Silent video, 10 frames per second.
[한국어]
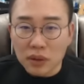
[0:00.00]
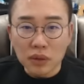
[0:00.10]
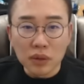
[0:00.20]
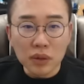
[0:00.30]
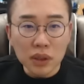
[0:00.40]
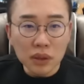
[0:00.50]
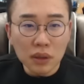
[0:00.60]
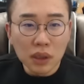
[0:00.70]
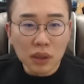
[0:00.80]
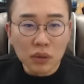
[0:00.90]
그래서
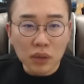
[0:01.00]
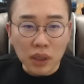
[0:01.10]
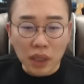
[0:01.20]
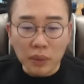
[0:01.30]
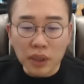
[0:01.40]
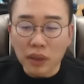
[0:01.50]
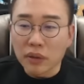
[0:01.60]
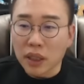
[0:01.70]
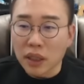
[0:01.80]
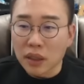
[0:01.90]
여기는 우리가
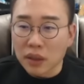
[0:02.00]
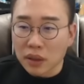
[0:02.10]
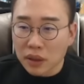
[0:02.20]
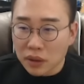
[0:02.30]
갭이라고 얘기해요.